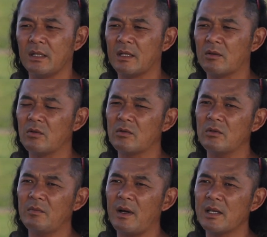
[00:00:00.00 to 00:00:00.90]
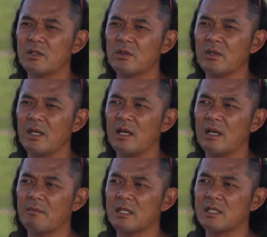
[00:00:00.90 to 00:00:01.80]
で、今後の賠償
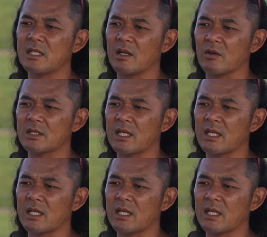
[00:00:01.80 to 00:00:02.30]
や、慰謝料、